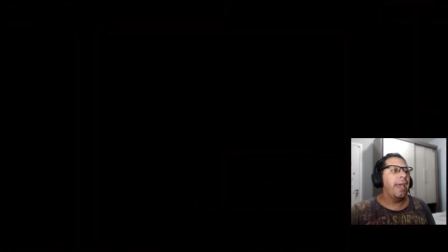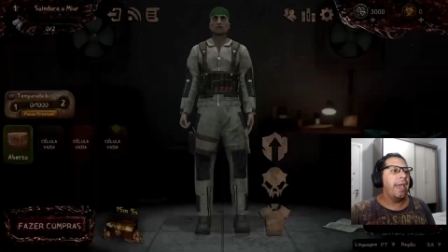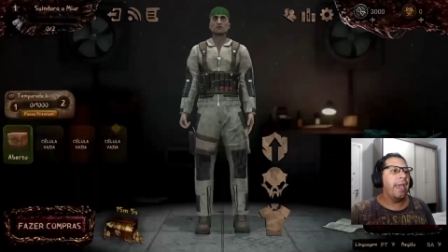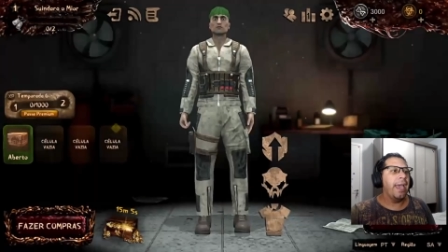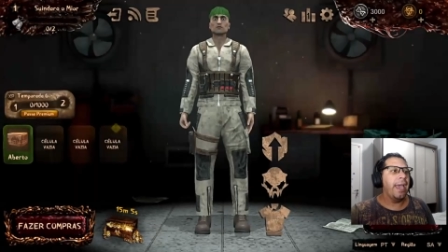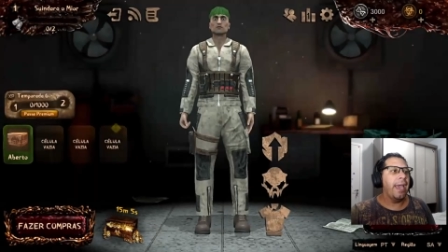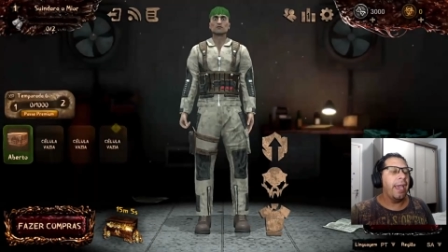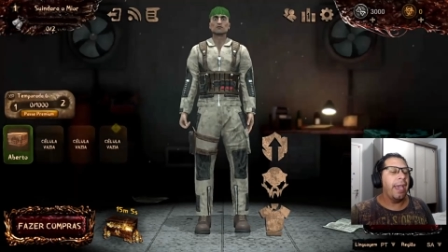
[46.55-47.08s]

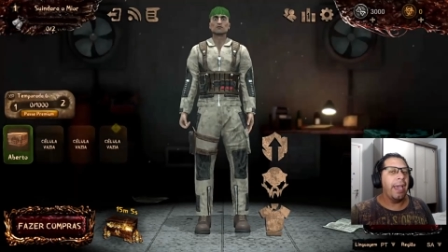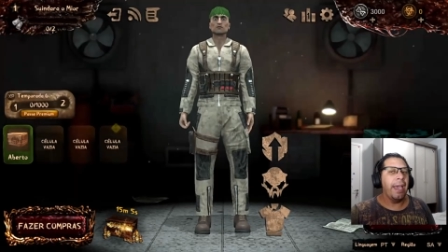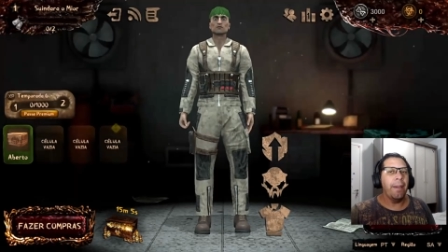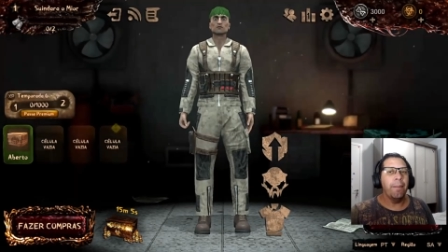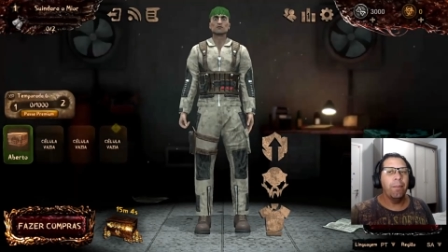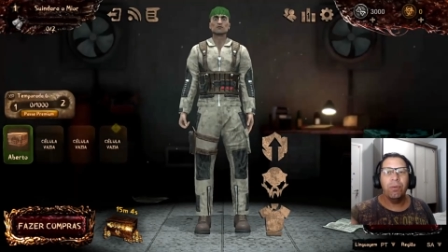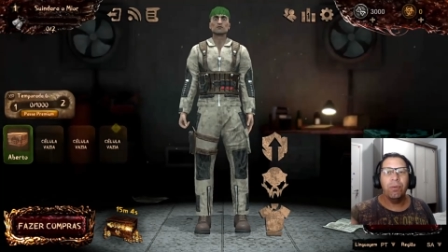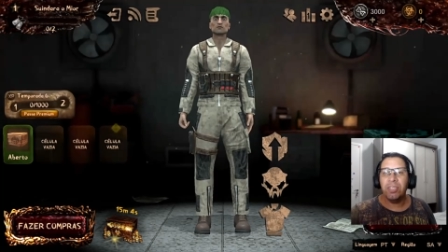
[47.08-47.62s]

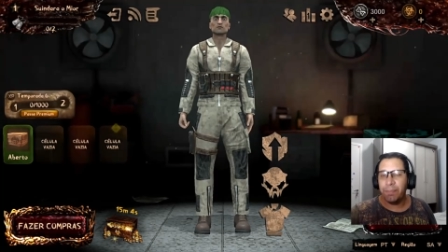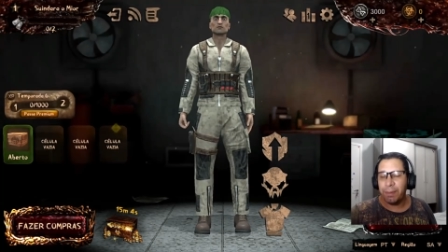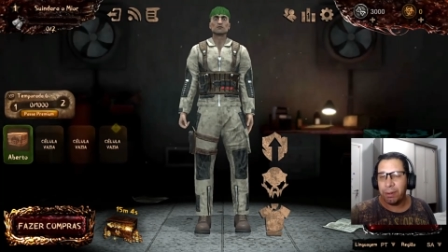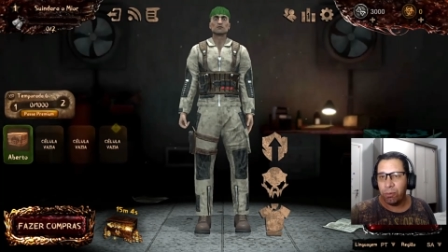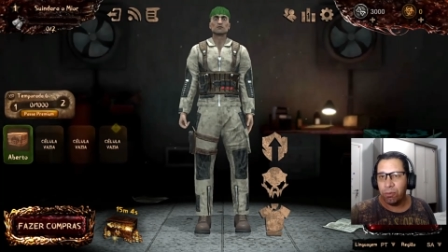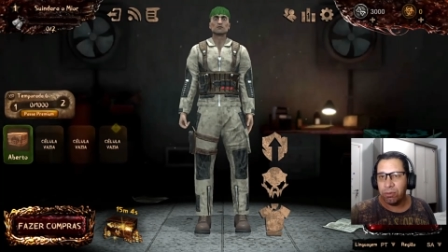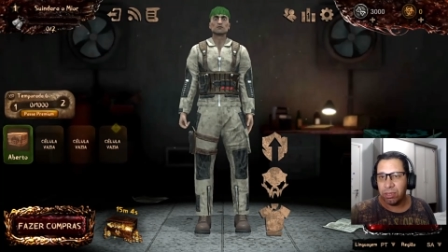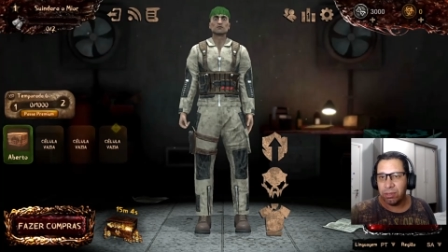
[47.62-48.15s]
É, muitas
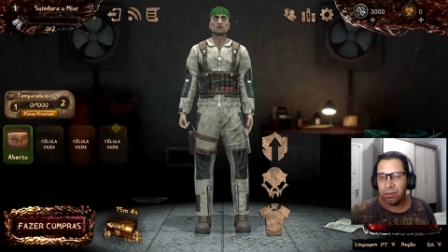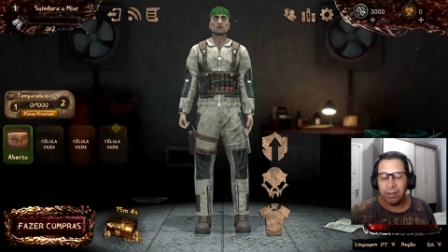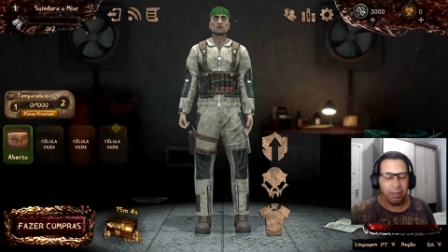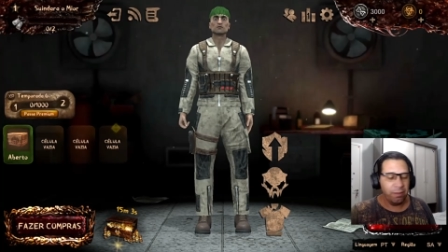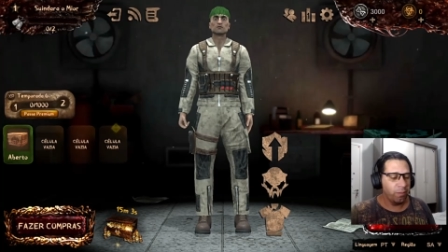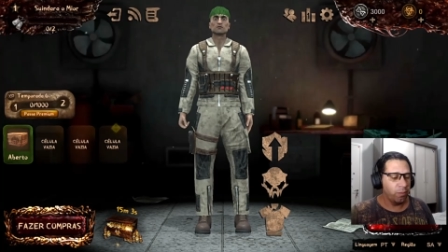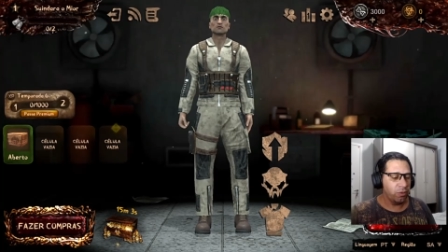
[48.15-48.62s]
perguntas, né?